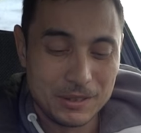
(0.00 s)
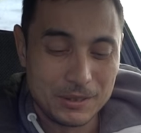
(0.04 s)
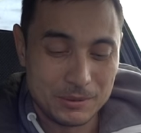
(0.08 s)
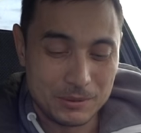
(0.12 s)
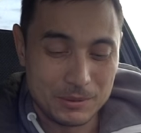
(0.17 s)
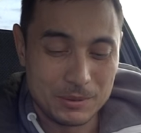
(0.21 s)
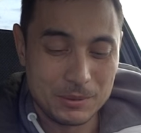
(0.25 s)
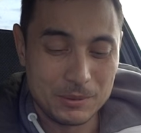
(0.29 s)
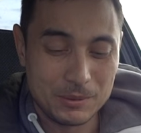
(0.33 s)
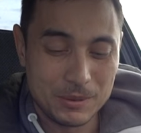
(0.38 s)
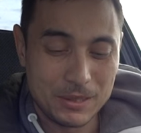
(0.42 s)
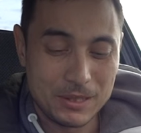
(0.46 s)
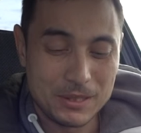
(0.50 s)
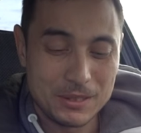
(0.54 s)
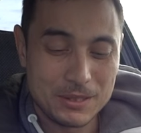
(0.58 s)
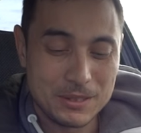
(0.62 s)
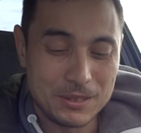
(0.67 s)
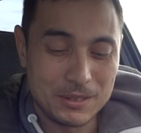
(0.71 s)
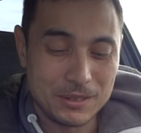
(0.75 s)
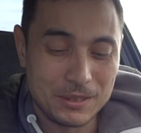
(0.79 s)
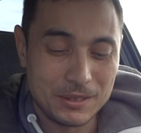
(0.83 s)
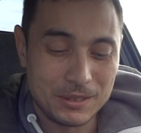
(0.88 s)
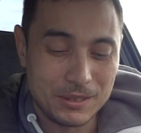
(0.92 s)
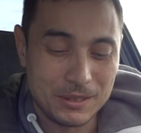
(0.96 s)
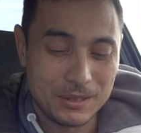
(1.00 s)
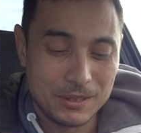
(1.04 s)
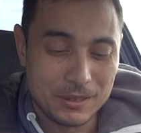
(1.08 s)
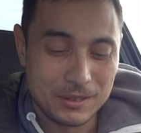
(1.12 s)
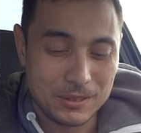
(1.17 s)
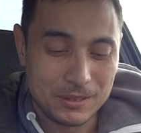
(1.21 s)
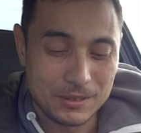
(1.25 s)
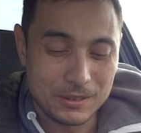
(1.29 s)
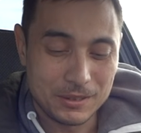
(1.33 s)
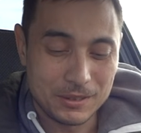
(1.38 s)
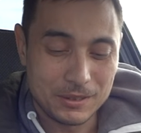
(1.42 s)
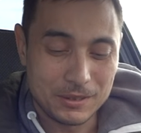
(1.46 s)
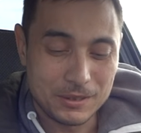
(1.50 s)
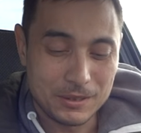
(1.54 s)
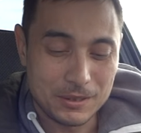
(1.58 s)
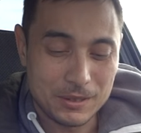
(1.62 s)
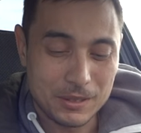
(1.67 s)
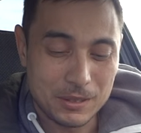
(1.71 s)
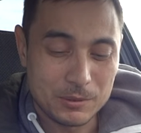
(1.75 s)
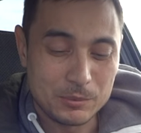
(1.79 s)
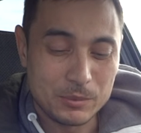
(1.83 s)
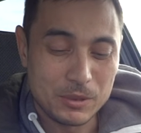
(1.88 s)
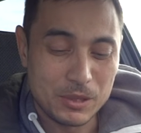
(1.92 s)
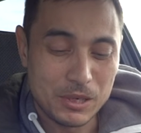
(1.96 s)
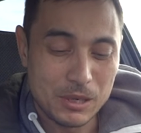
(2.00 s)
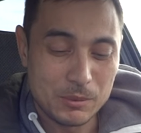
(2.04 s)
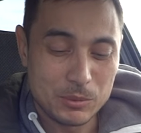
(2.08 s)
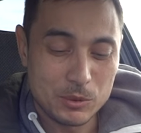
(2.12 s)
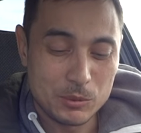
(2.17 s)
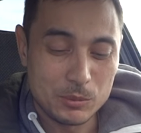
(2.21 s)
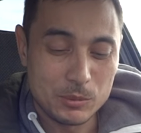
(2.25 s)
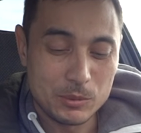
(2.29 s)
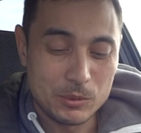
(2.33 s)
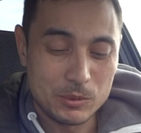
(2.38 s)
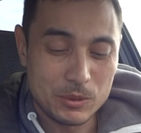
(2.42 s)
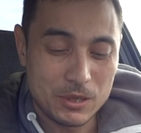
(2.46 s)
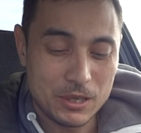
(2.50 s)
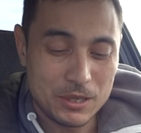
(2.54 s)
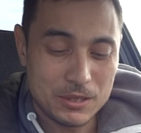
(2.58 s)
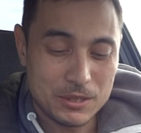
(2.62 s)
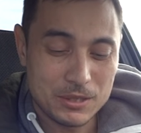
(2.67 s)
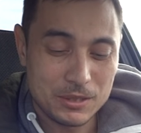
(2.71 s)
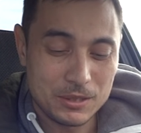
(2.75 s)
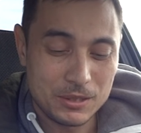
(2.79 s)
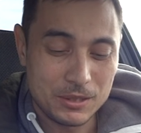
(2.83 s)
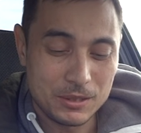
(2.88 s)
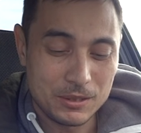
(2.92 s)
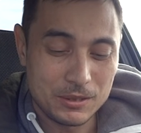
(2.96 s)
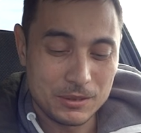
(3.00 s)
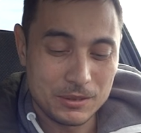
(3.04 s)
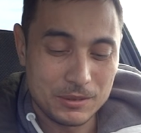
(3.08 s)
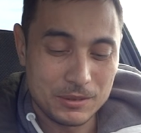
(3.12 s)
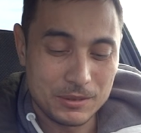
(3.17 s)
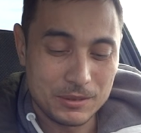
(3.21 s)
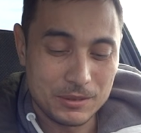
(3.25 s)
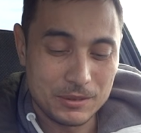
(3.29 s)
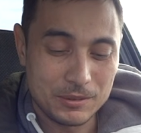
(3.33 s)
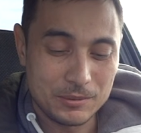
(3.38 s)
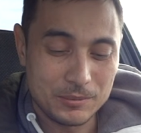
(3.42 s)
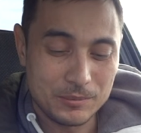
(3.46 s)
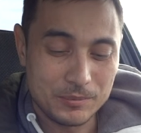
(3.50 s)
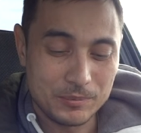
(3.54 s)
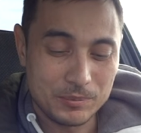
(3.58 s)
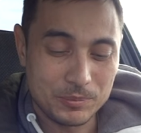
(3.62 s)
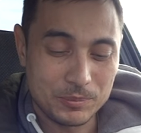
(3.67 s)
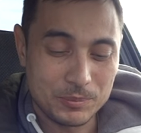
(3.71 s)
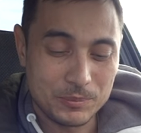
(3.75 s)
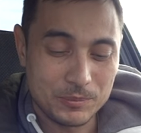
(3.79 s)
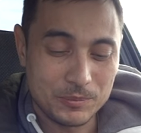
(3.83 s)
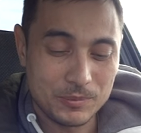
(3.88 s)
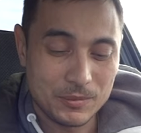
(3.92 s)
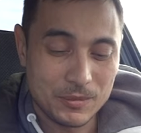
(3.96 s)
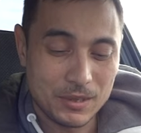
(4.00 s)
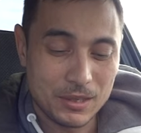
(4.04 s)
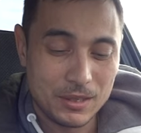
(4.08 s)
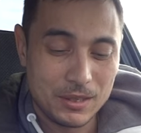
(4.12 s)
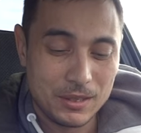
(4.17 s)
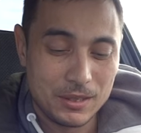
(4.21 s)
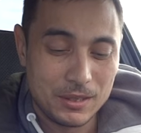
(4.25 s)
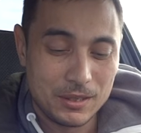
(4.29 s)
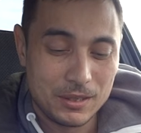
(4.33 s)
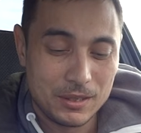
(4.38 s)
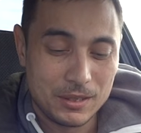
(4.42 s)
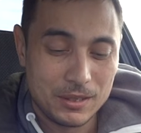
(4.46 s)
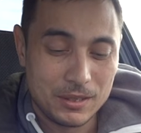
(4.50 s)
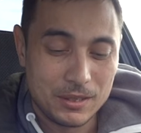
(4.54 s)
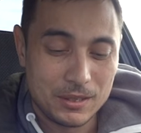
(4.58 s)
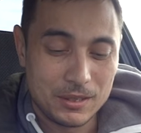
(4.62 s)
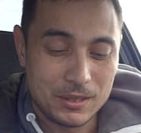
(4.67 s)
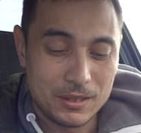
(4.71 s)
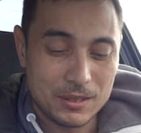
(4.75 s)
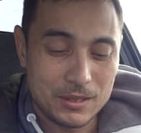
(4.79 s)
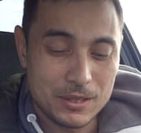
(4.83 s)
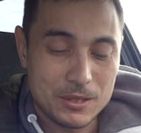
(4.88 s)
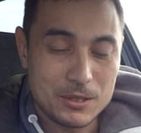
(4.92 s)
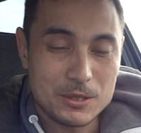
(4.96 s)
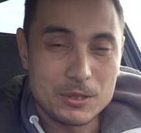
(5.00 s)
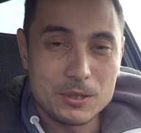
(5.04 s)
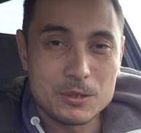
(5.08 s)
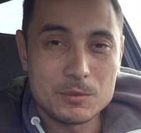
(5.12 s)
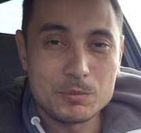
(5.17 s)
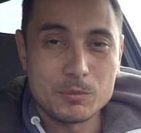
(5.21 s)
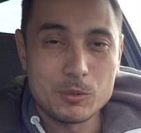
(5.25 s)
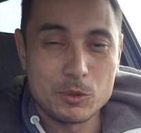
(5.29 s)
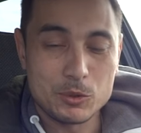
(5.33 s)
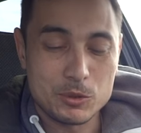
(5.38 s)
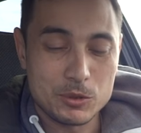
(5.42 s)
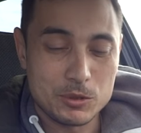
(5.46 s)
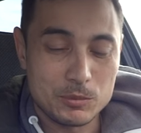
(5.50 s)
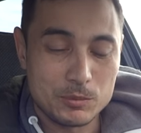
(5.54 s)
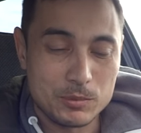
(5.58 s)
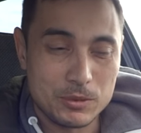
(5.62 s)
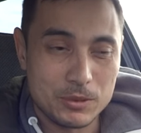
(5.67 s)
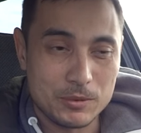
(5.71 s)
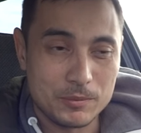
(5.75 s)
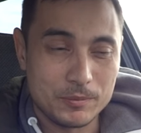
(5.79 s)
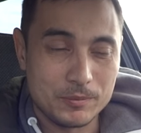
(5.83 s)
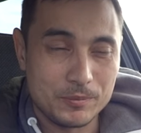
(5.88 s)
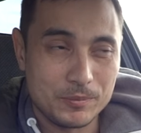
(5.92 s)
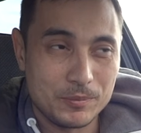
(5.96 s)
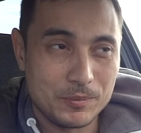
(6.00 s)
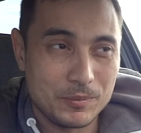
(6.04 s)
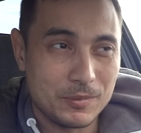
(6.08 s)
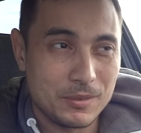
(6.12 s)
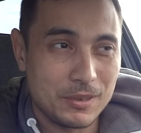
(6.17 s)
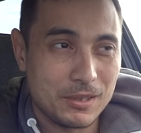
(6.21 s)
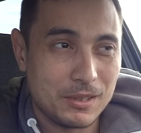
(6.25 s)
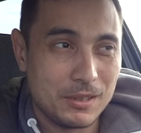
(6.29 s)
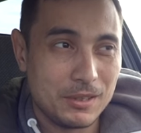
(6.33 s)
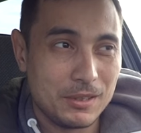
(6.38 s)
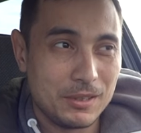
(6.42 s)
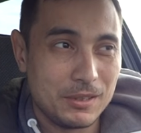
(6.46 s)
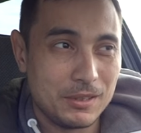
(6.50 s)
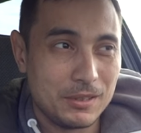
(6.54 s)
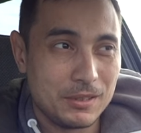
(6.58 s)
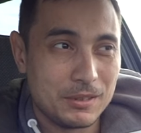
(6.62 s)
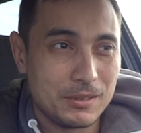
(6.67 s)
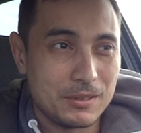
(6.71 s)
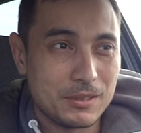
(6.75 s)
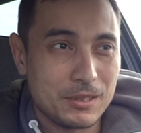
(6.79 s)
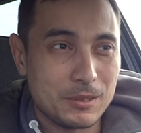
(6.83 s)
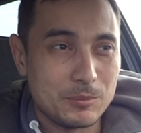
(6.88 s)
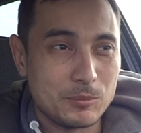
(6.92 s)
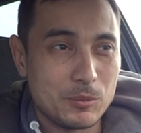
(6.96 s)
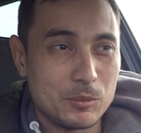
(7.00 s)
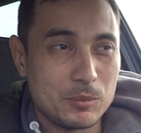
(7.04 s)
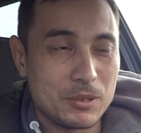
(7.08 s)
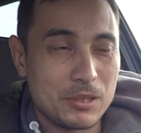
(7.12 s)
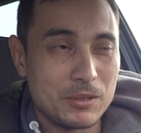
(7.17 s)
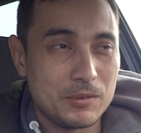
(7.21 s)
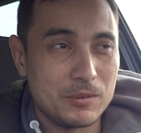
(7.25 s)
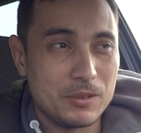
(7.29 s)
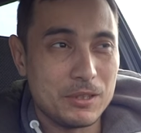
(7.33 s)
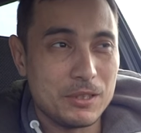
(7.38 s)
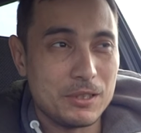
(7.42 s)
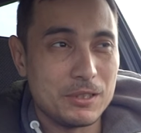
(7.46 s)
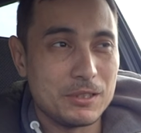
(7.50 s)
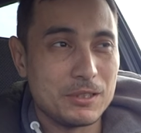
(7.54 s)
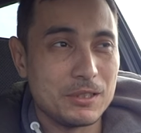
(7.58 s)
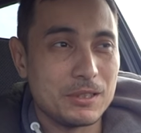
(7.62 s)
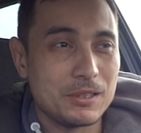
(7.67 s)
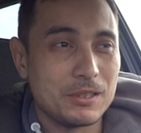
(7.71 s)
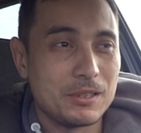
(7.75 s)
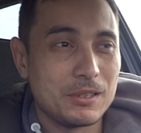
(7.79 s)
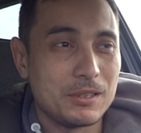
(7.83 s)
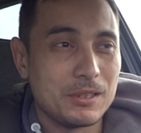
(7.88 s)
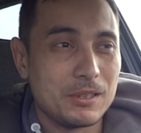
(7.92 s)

Понимаете? Как бы я пробовал разные, а, разные способы там, управления.